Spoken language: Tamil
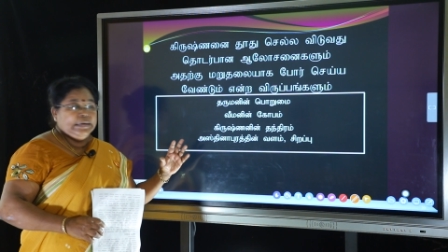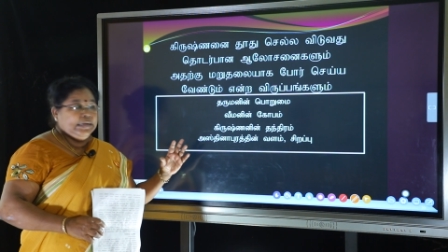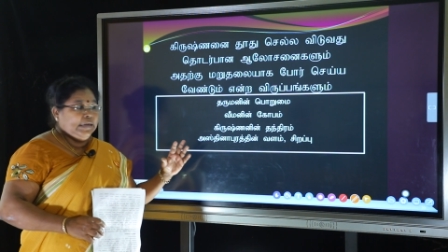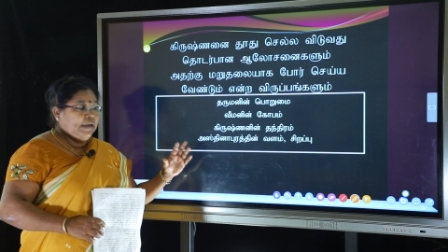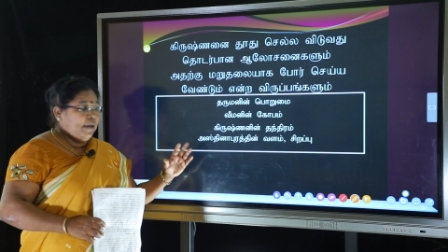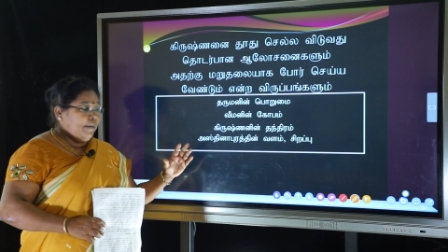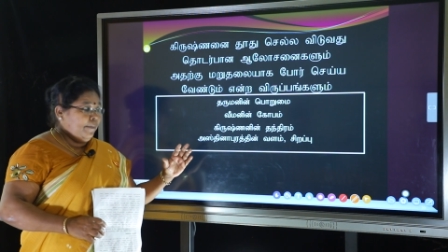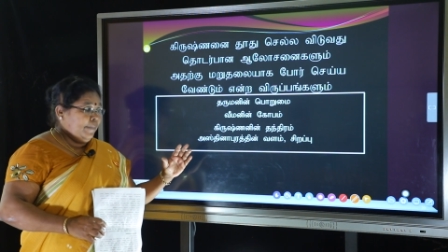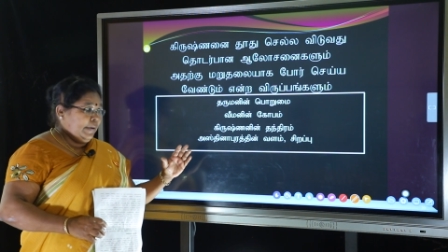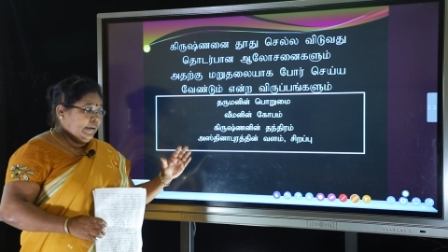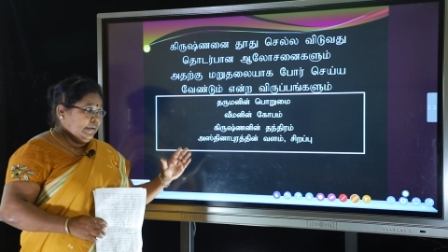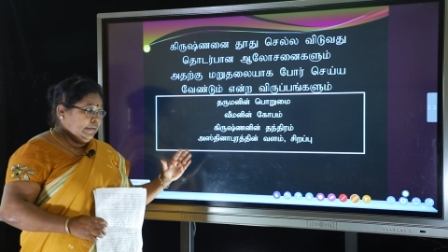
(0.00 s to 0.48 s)

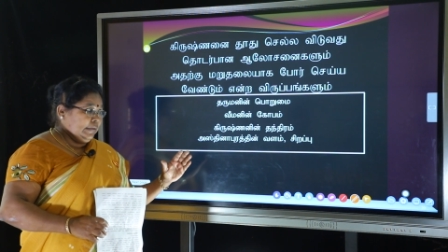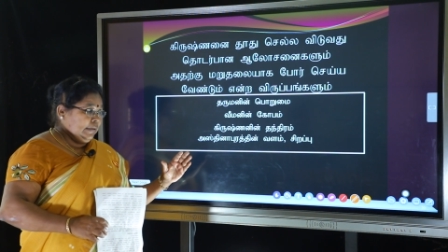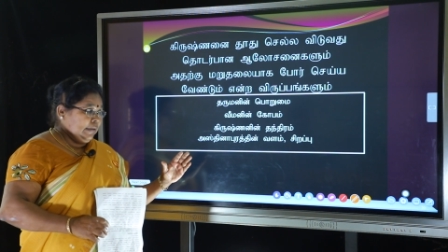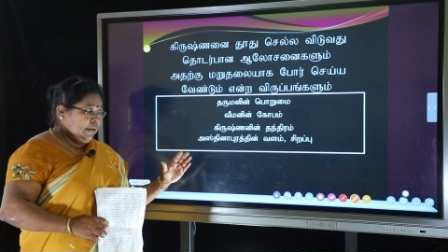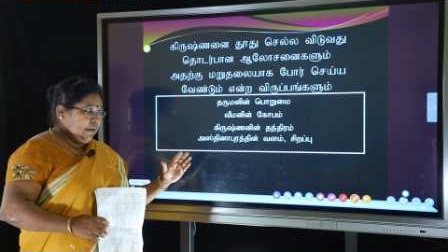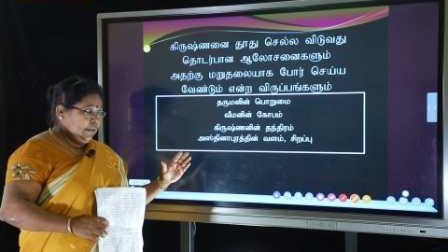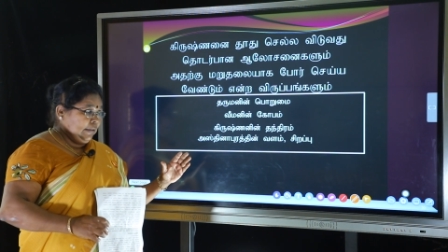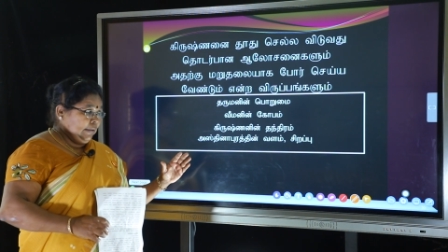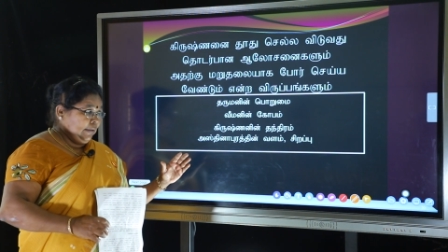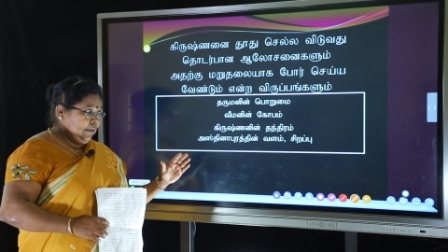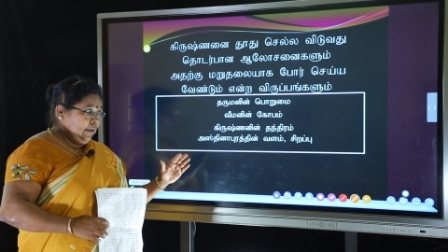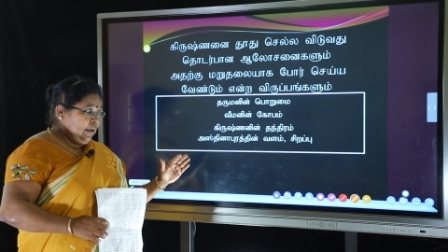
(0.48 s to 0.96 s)

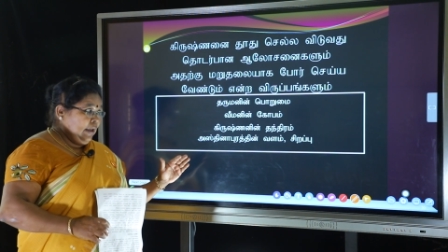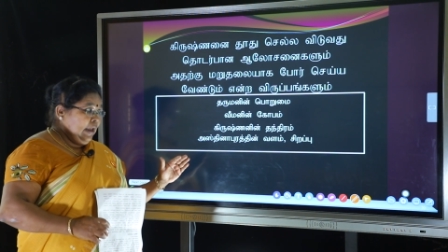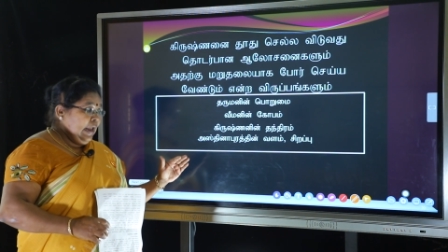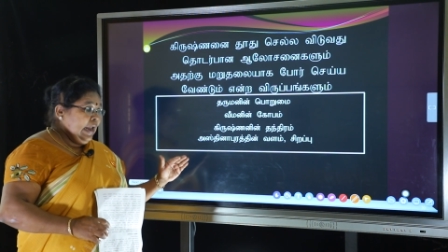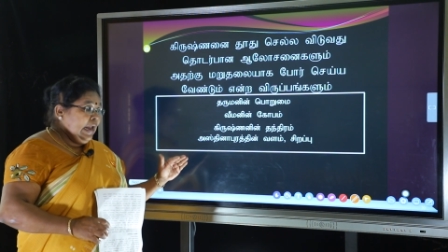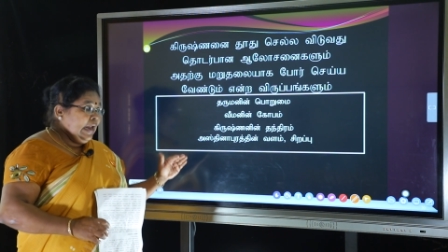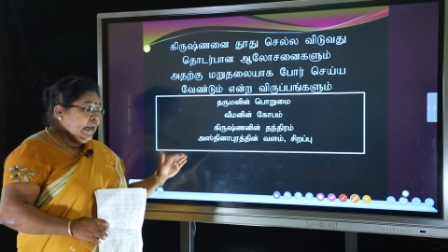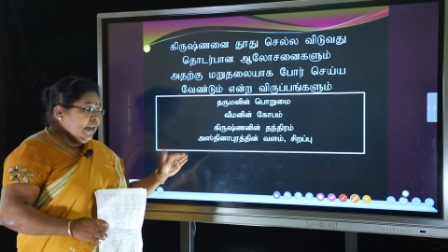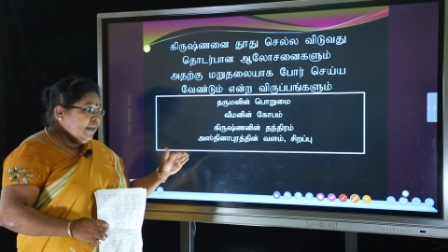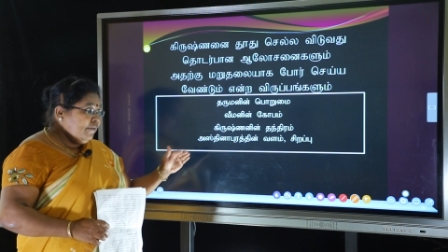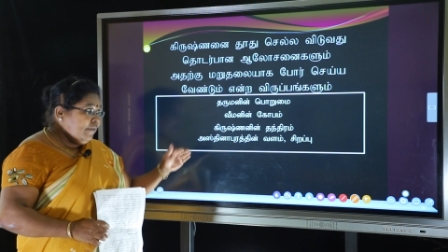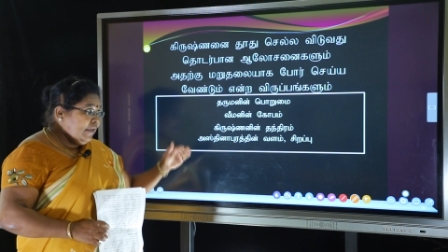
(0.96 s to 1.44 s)
எடுக்கப்படுகின்றது
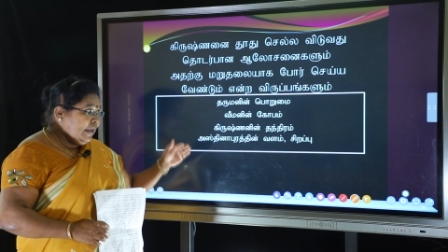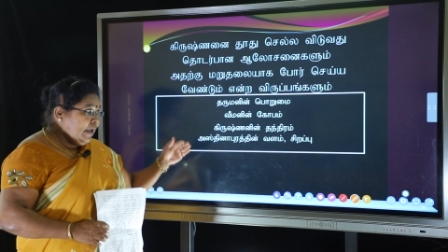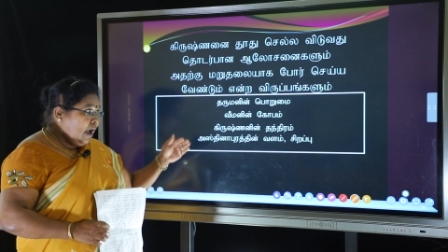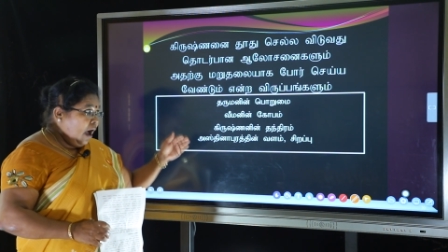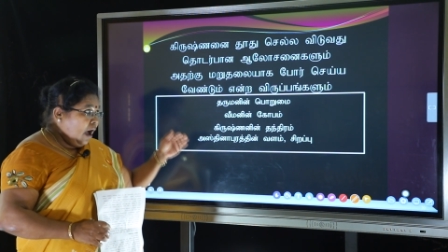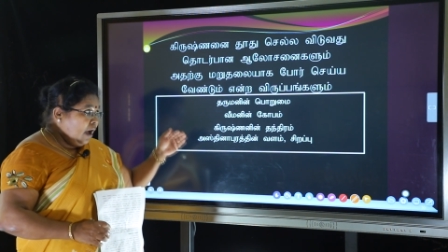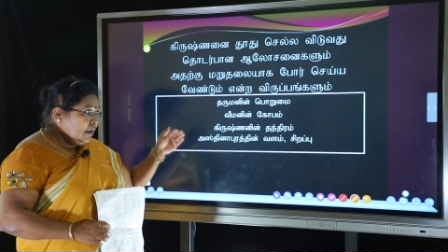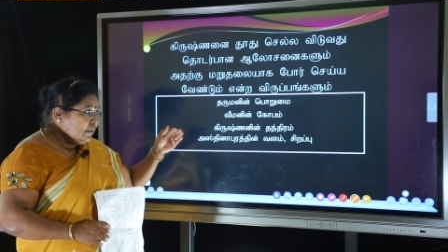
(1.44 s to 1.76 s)
எனவே